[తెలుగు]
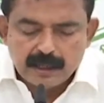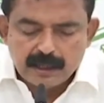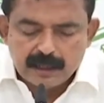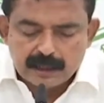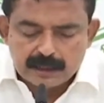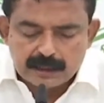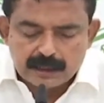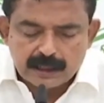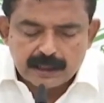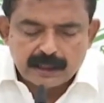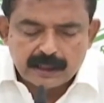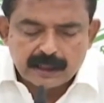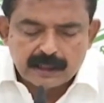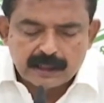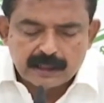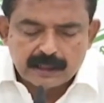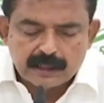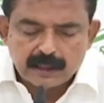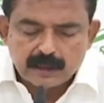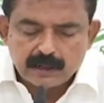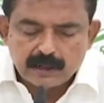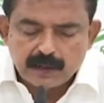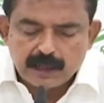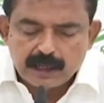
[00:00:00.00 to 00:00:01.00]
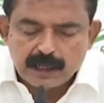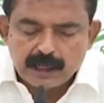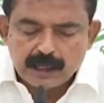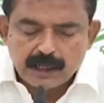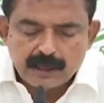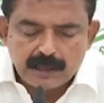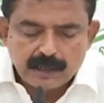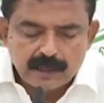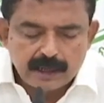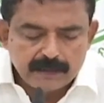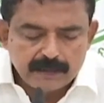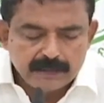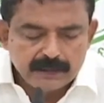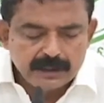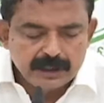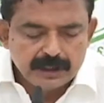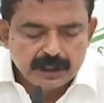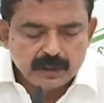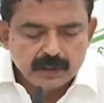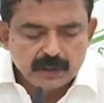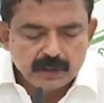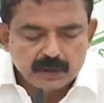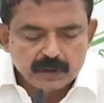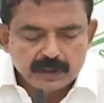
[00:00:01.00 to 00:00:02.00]
నేతన్నలకి అందరికి కూడా లబ్ధి
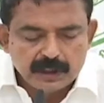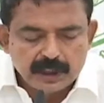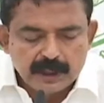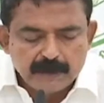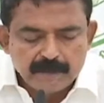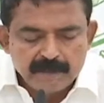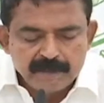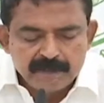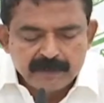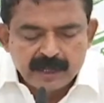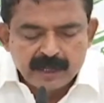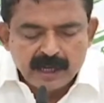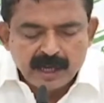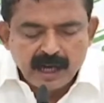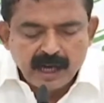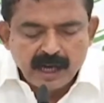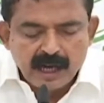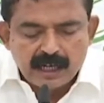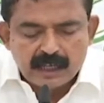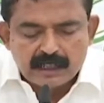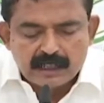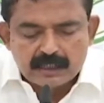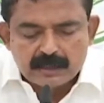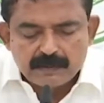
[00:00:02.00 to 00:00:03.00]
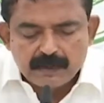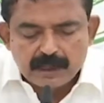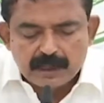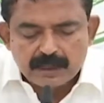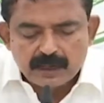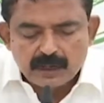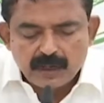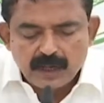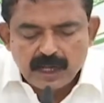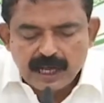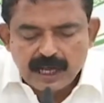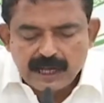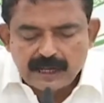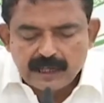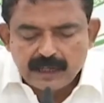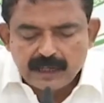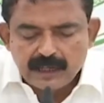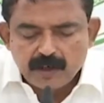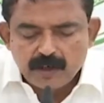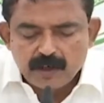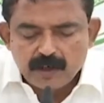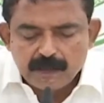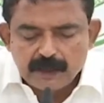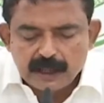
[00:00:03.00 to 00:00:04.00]
చేకూరుతుంది ఆగస్టు మాసంలో
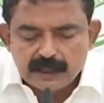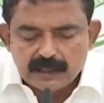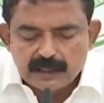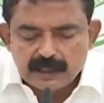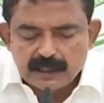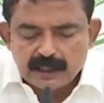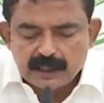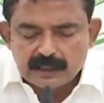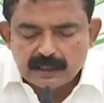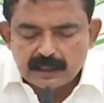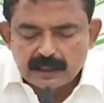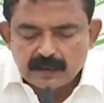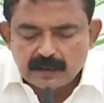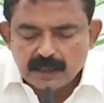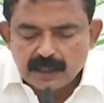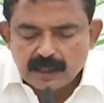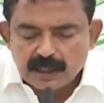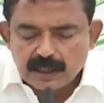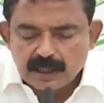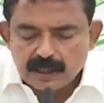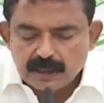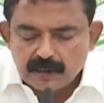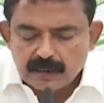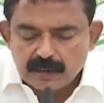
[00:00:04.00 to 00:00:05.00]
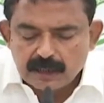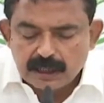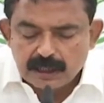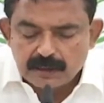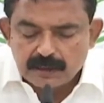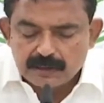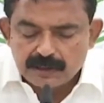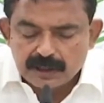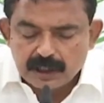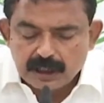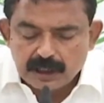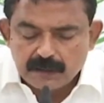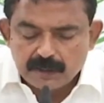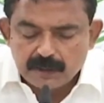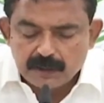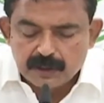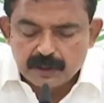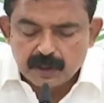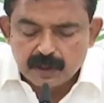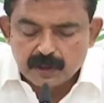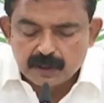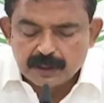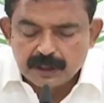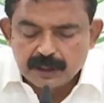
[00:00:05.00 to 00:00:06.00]
అగ్రిగోల్డ్ బాధితులందరికీ కూడా నగదు నగదు చెల్లింపులు
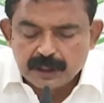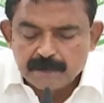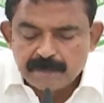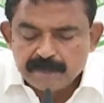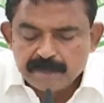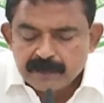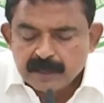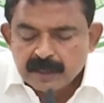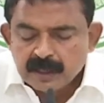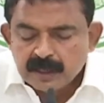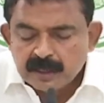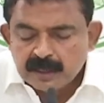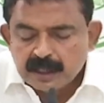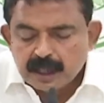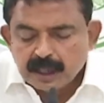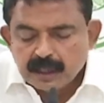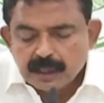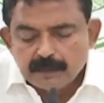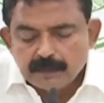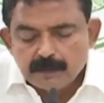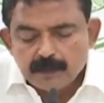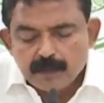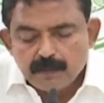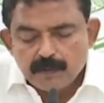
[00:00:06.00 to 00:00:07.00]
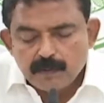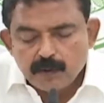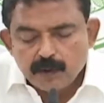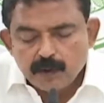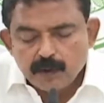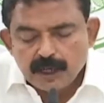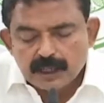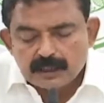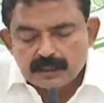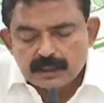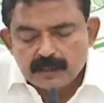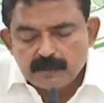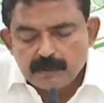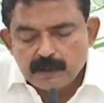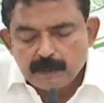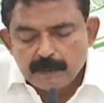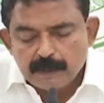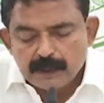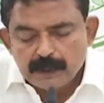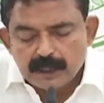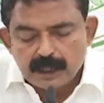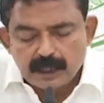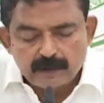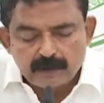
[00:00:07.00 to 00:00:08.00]
జరుగుతాయి దాదాపుగా మూడు లక్షల
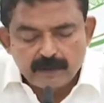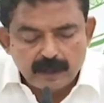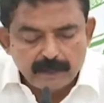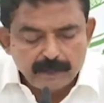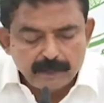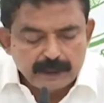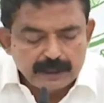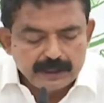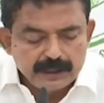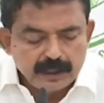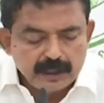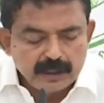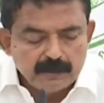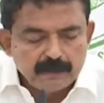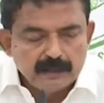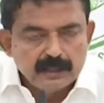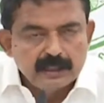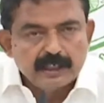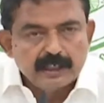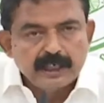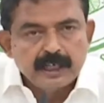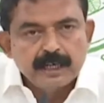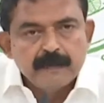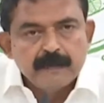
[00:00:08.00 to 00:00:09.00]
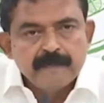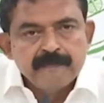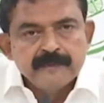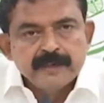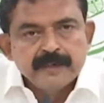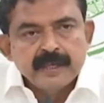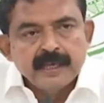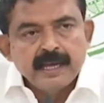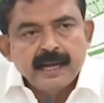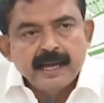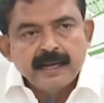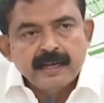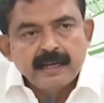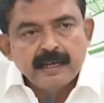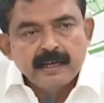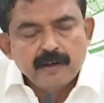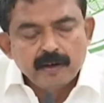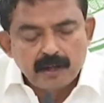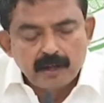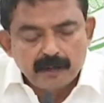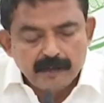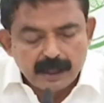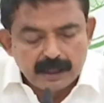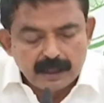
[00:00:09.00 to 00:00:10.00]
ముప్పై నాలుగు వేల పైచిలుకు మందికి
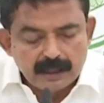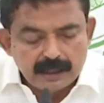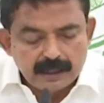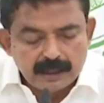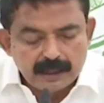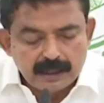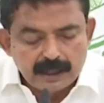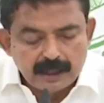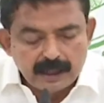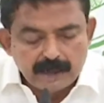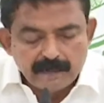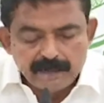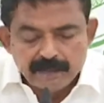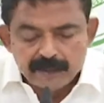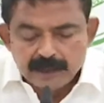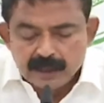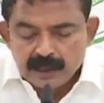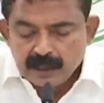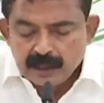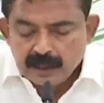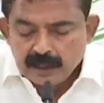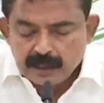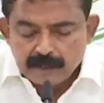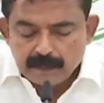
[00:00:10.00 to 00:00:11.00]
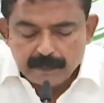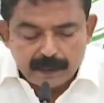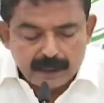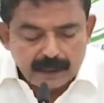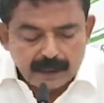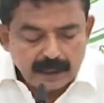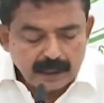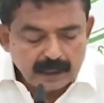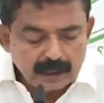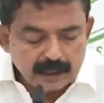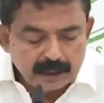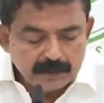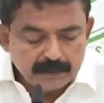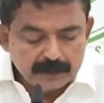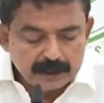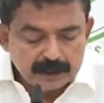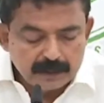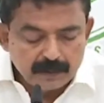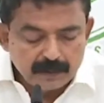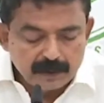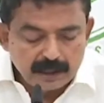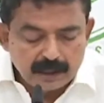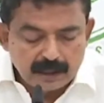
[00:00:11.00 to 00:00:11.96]
అగ్రిగోల్డ్ బాధితులకి పరిహారం లభించ